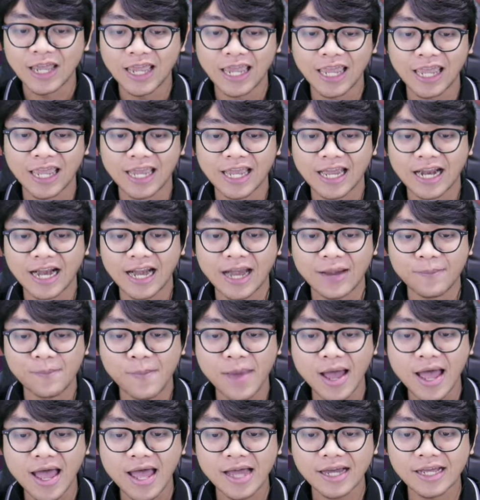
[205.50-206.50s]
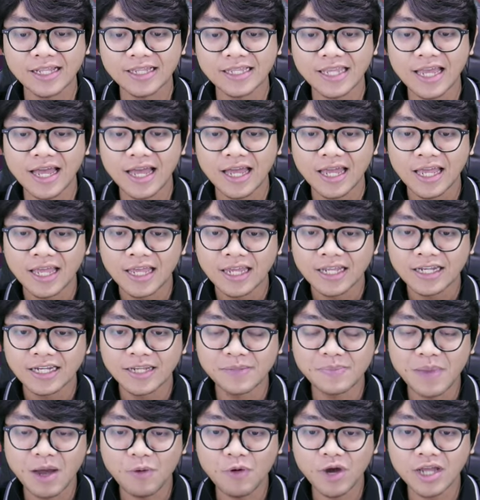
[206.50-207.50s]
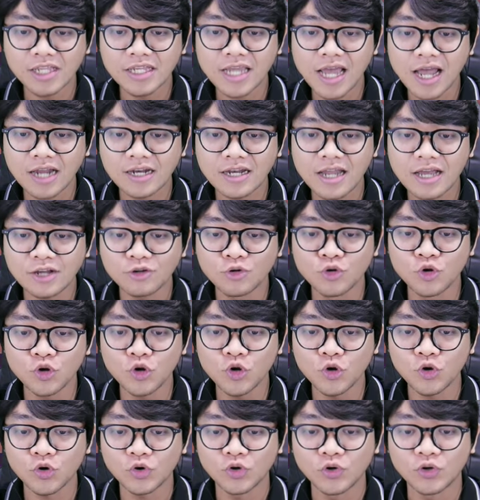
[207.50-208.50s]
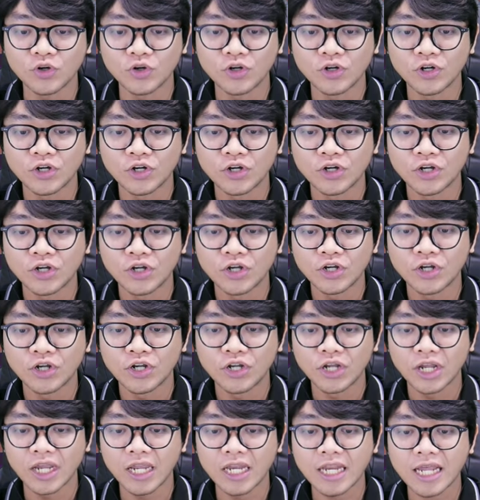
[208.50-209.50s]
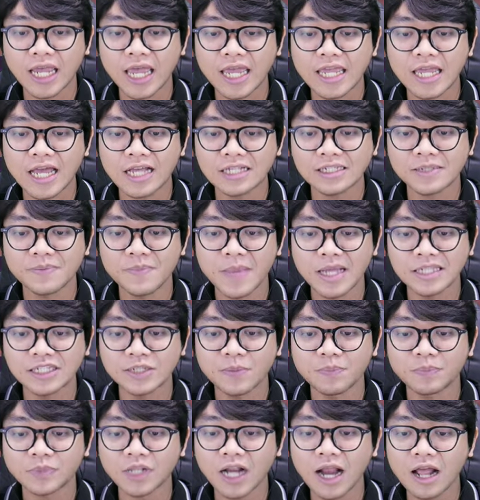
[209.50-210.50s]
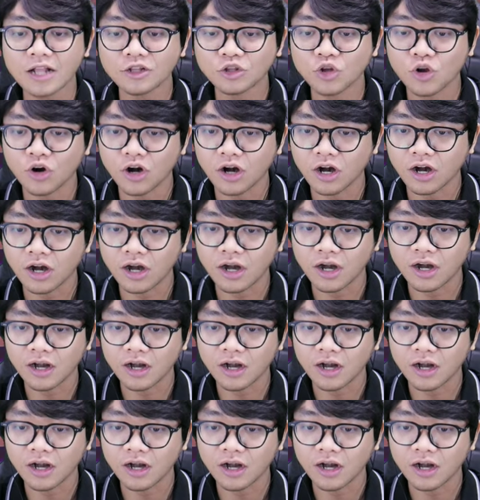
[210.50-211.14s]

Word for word: eh keren banget ya di bawahnya ada gunung ini kayak semacam traktor